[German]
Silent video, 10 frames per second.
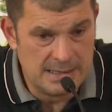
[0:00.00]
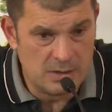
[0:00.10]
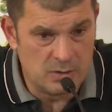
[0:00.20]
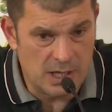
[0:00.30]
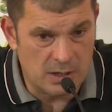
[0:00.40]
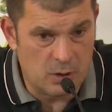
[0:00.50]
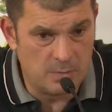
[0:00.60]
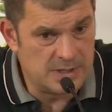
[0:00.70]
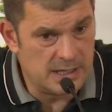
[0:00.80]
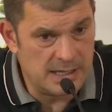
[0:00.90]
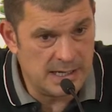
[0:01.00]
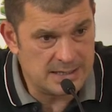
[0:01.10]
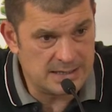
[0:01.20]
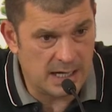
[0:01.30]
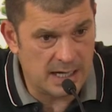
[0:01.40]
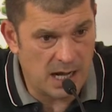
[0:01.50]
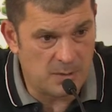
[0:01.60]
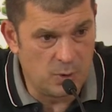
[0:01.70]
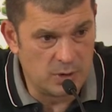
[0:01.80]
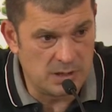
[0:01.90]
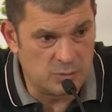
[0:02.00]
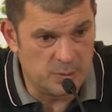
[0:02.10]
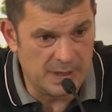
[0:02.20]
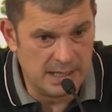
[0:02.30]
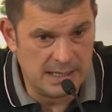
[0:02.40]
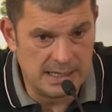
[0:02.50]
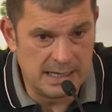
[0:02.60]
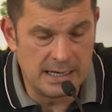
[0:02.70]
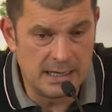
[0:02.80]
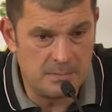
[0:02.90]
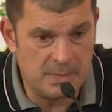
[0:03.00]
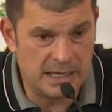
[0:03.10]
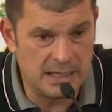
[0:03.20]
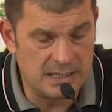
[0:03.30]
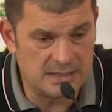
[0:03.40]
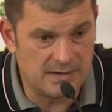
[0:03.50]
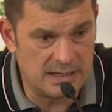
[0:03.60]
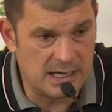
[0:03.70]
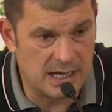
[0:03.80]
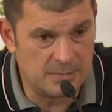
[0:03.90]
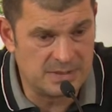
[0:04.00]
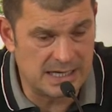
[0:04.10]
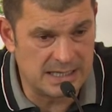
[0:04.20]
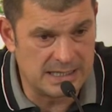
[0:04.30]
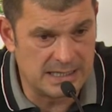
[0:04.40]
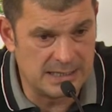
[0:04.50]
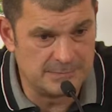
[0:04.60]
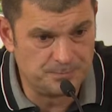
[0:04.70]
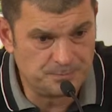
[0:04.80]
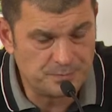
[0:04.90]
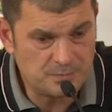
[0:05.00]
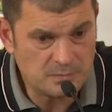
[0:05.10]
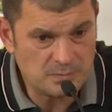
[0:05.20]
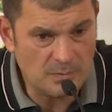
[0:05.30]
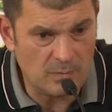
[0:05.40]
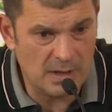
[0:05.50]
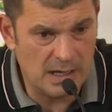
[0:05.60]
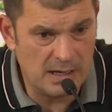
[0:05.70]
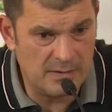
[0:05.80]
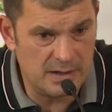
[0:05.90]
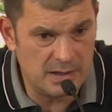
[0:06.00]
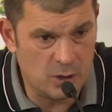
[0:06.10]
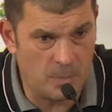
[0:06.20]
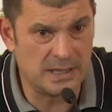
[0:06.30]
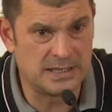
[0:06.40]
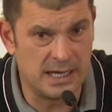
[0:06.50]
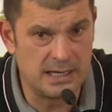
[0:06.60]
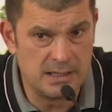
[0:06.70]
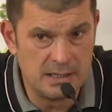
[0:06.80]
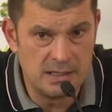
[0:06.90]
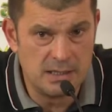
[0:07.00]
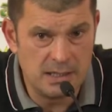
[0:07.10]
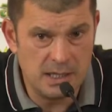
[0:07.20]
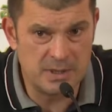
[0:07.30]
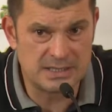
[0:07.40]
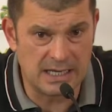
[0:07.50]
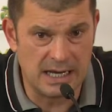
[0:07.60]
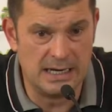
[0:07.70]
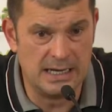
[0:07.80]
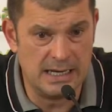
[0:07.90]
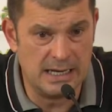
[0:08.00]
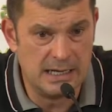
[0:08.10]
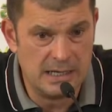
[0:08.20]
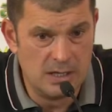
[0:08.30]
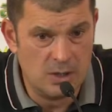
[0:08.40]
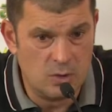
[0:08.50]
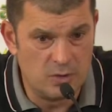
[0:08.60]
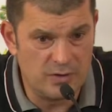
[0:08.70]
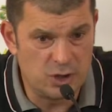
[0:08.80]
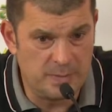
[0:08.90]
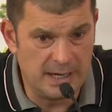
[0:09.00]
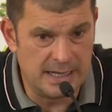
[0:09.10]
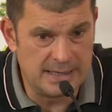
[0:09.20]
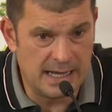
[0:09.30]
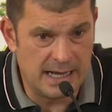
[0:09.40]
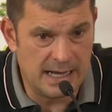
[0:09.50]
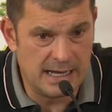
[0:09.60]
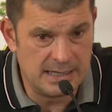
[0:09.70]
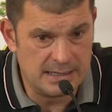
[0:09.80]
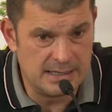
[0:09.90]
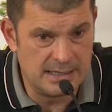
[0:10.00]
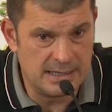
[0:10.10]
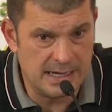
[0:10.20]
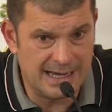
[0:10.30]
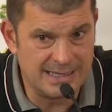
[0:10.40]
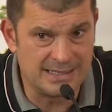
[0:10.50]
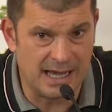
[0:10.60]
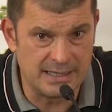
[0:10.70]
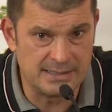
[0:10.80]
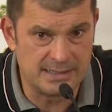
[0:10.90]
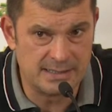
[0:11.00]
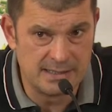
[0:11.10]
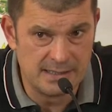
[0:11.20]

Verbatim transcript: Und dann kommt der äh, erste Knackpunkt im Spiel, äh, Beginn der zweiten Halbzeit, äh, äh doppelte Überzahl äh, und wir spielen da 1-1 äh,